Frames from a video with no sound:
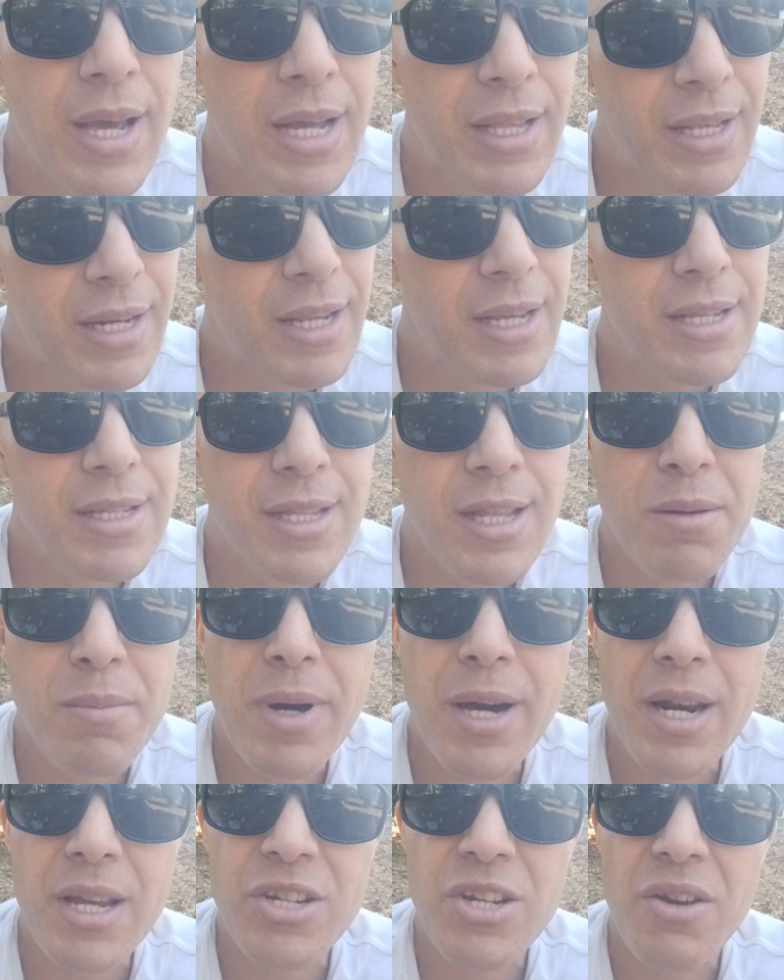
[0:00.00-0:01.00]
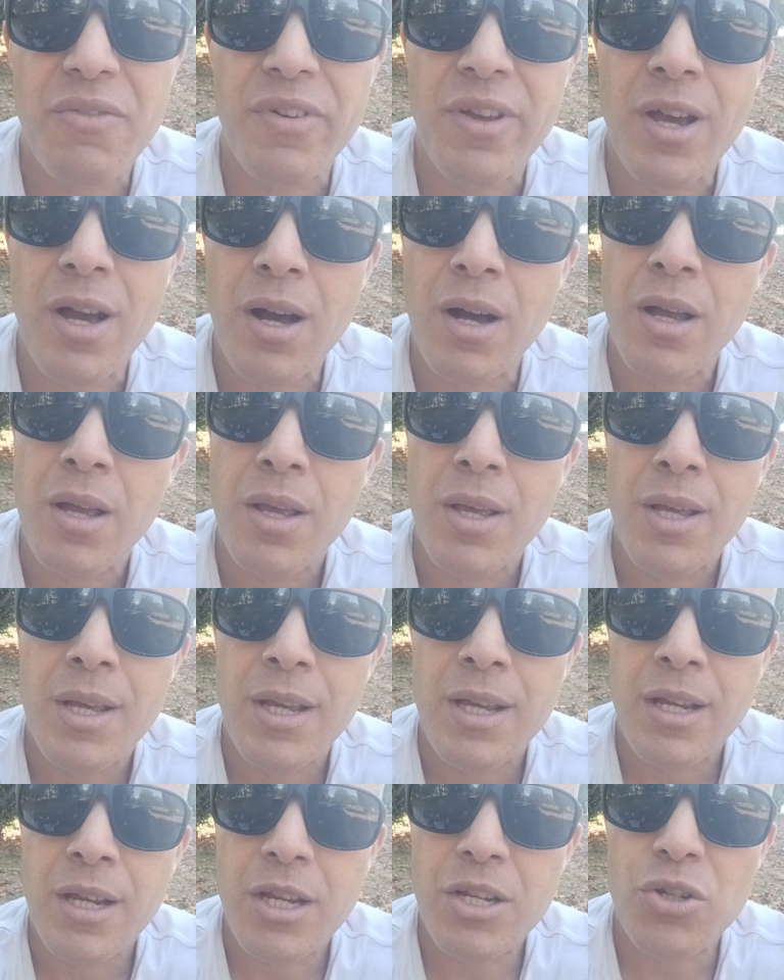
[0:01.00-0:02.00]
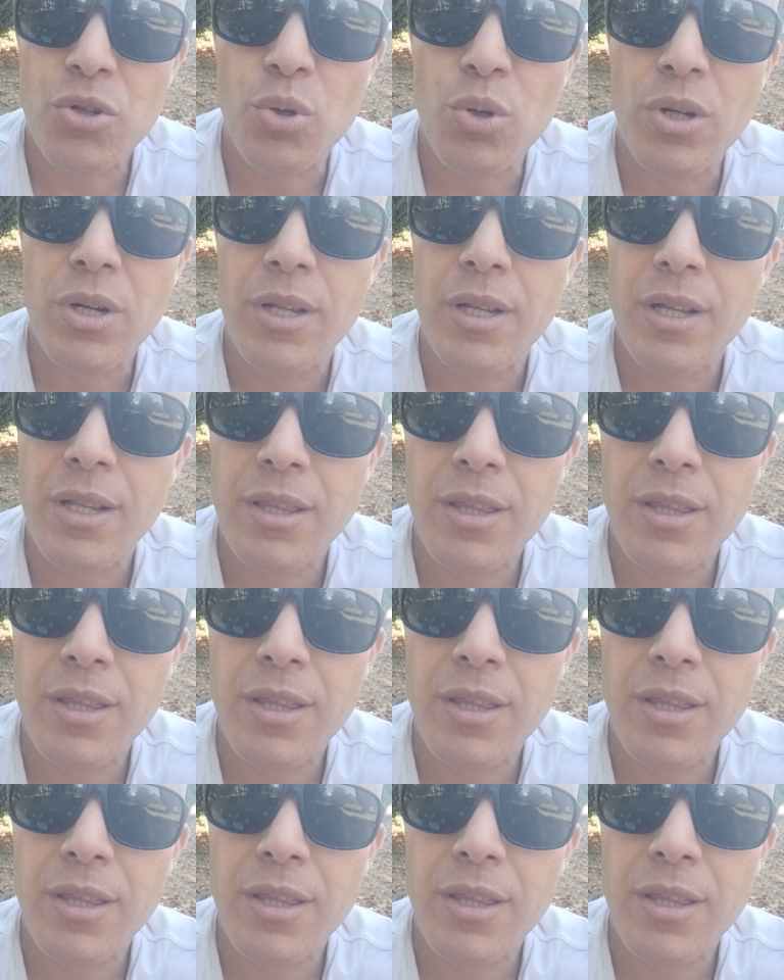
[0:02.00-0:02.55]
هذيك الاستماره شافيها كي شغل